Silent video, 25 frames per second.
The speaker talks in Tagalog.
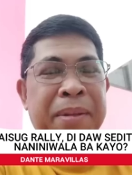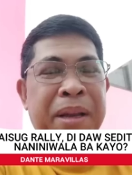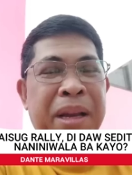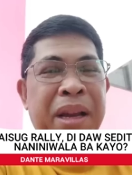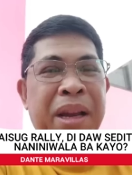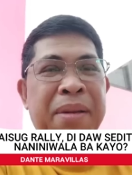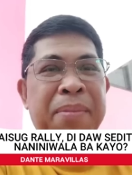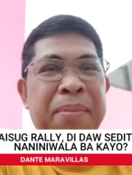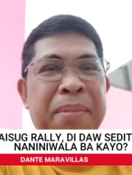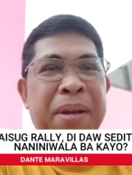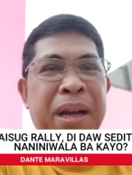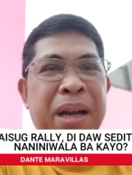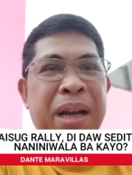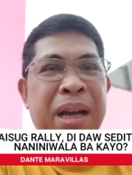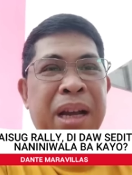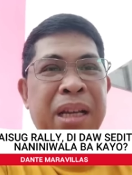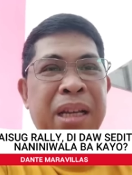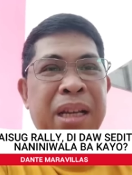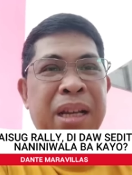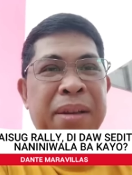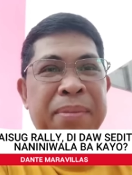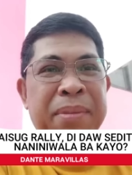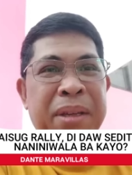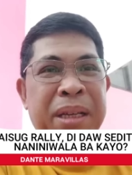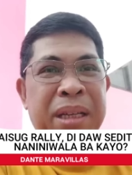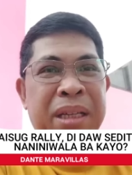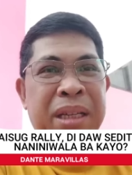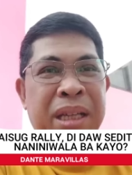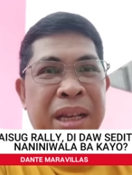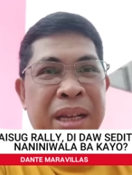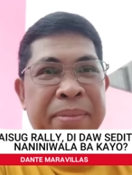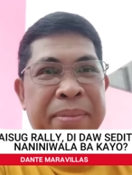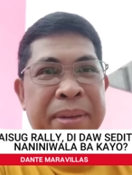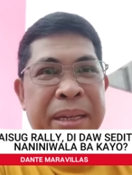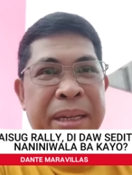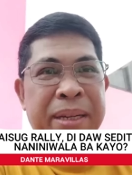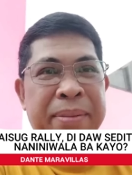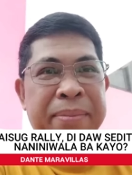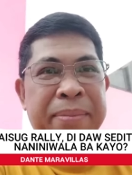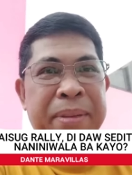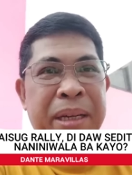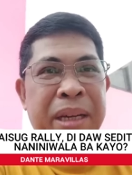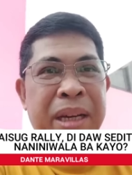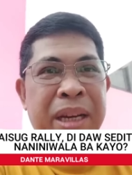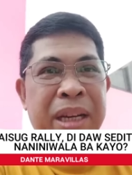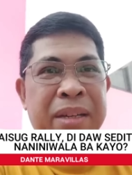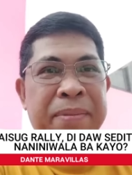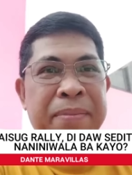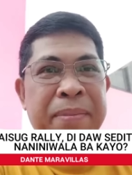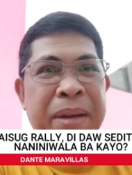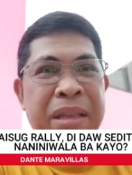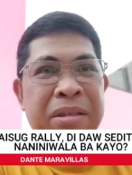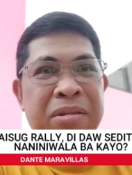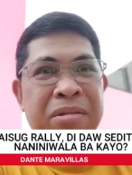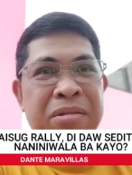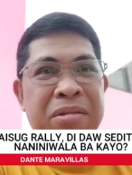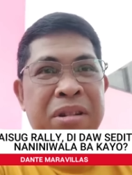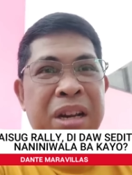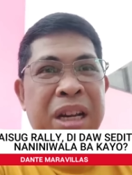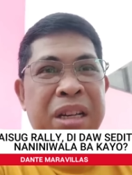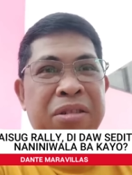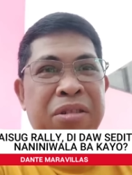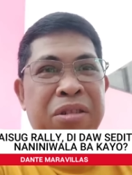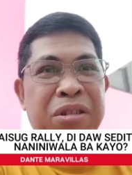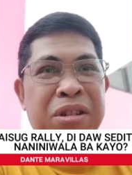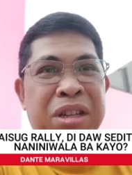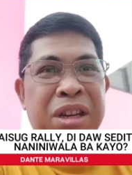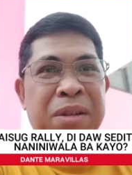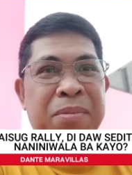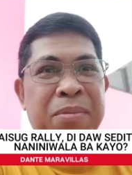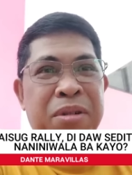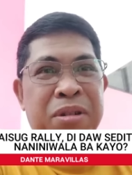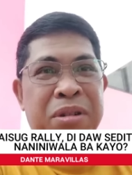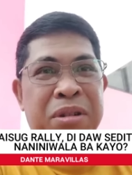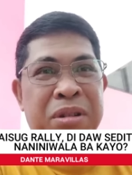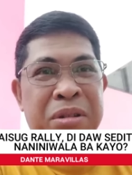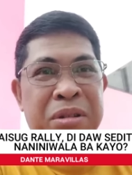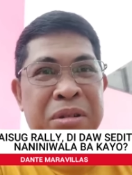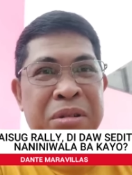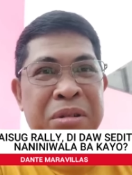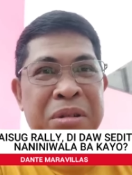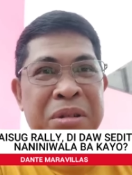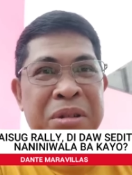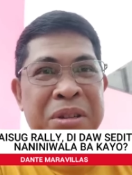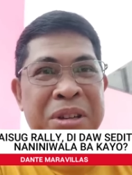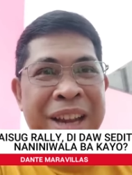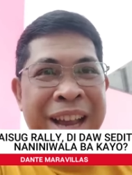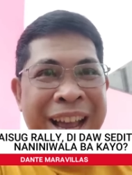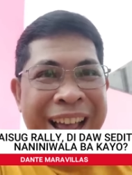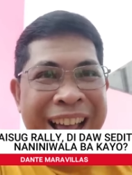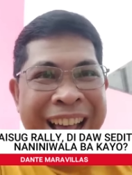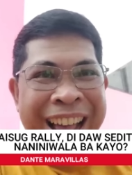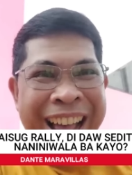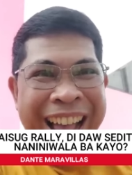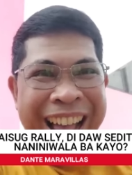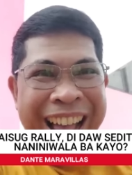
Malamangan niya Mr. Marabiles, matulad doon sa bustos.